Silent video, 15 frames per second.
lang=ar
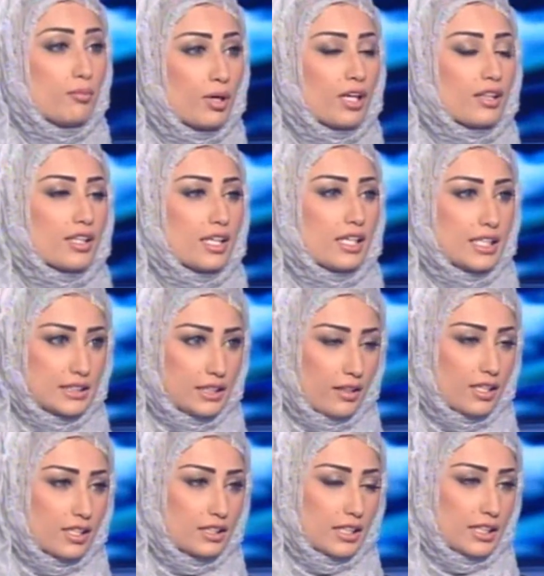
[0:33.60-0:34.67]
الماضية
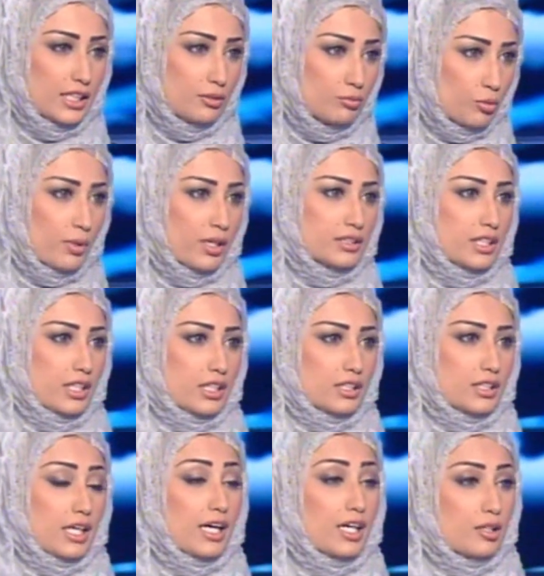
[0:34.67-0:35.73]
احتضنت أكيد مبادرة
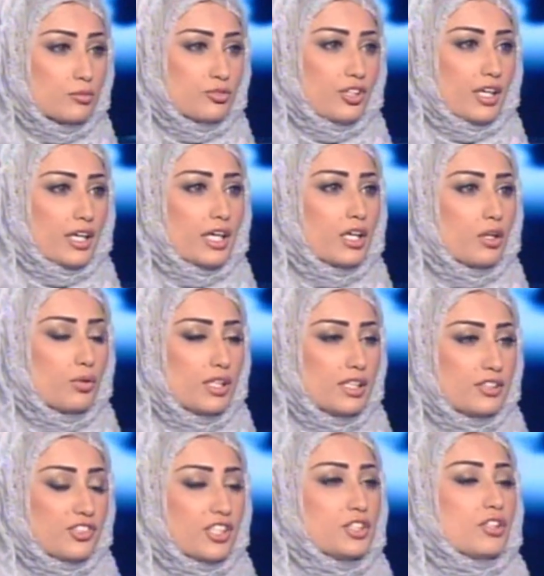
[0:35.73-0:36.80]
عالم صغير واللي
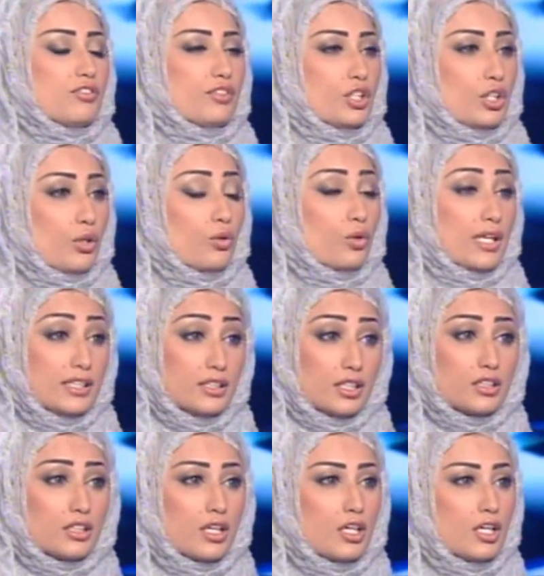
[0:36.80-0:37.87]
نعم. سجل في حضور
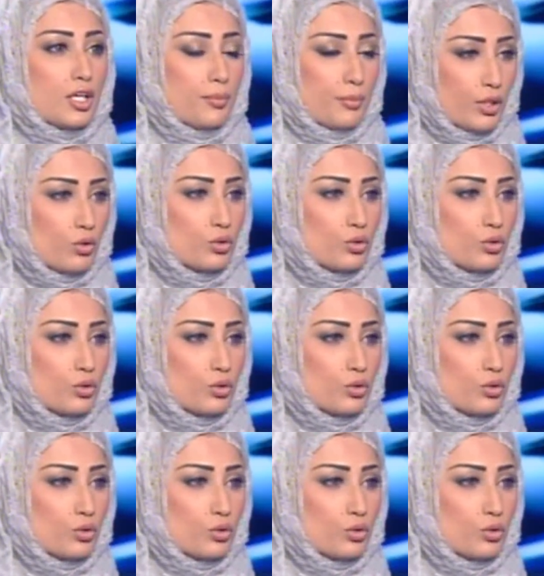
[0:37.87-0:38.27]
عدد من